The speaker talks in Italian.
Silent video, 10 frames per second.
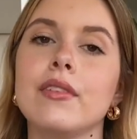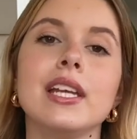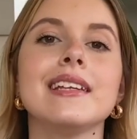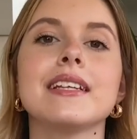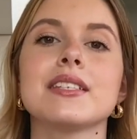
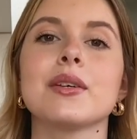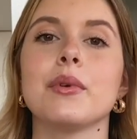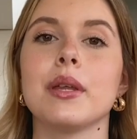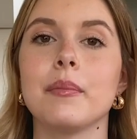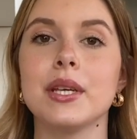venite a
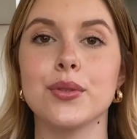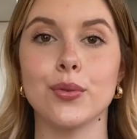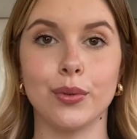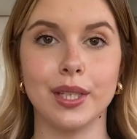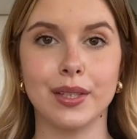seguirmi
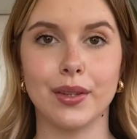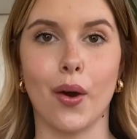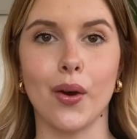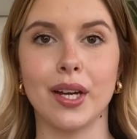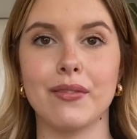su
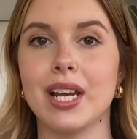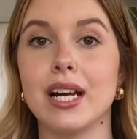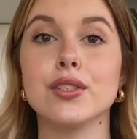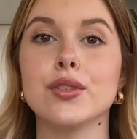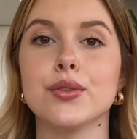TikTok, vi
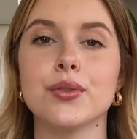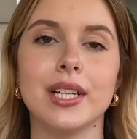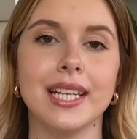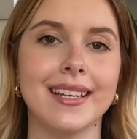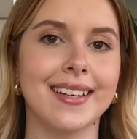lascio giù
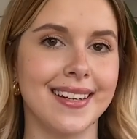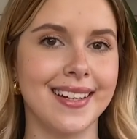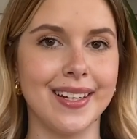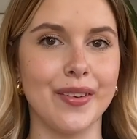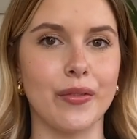il link
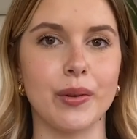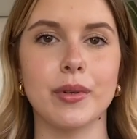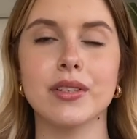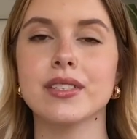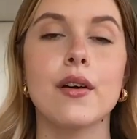nell'info
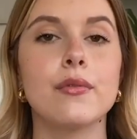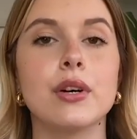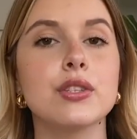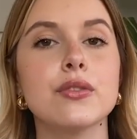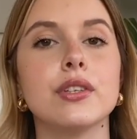box.
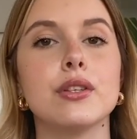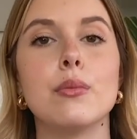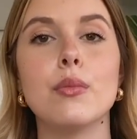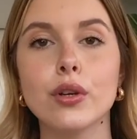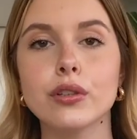Faccio
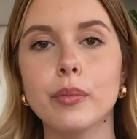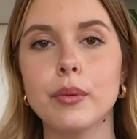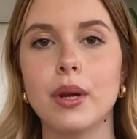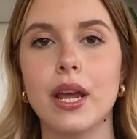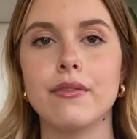video molto
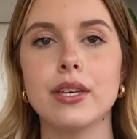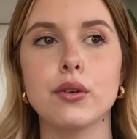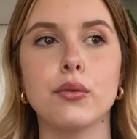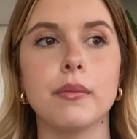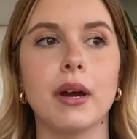più brevi
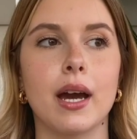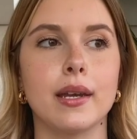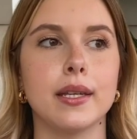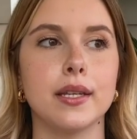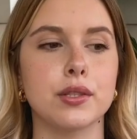in cui
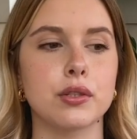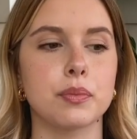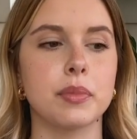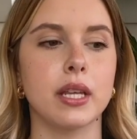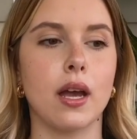magari riesco
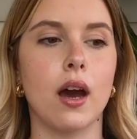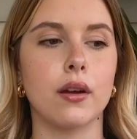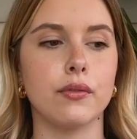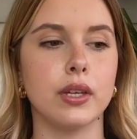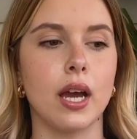a
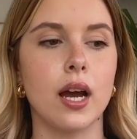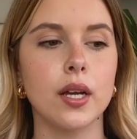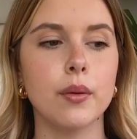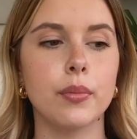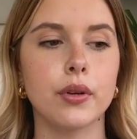spiegarvi
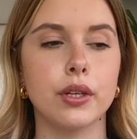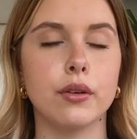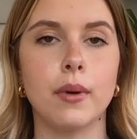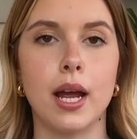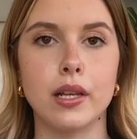anche un
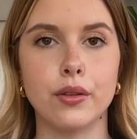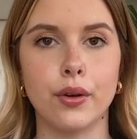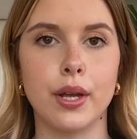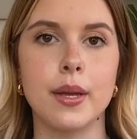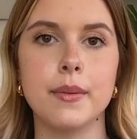pochino
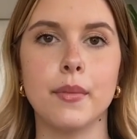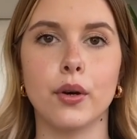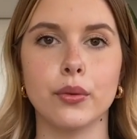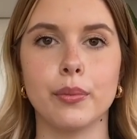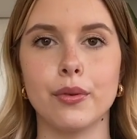meglio e in
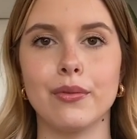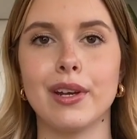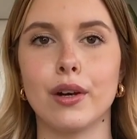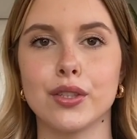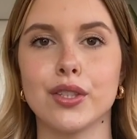modo più
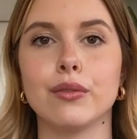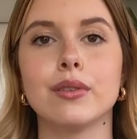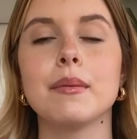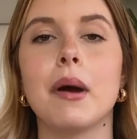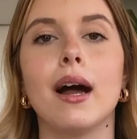veloce e
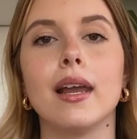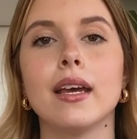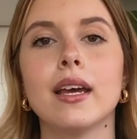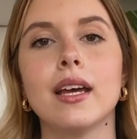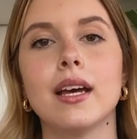
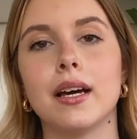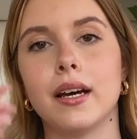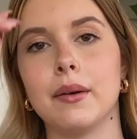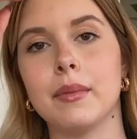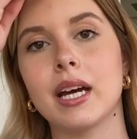ottimale
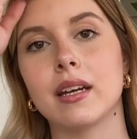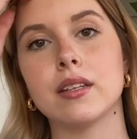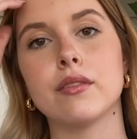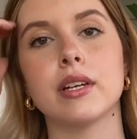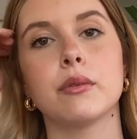eh,
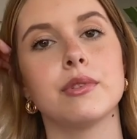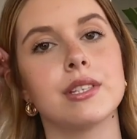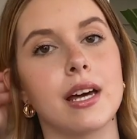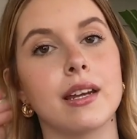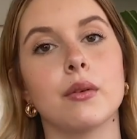magari dove
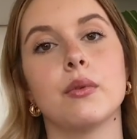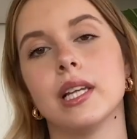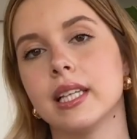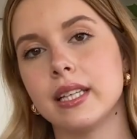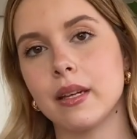acquistare
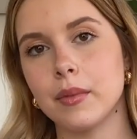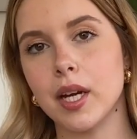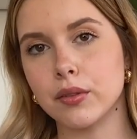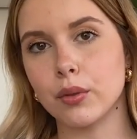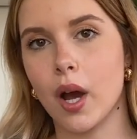quel
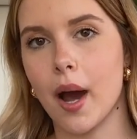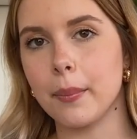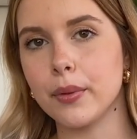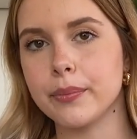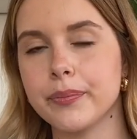determinato
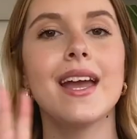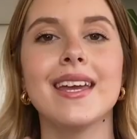capo.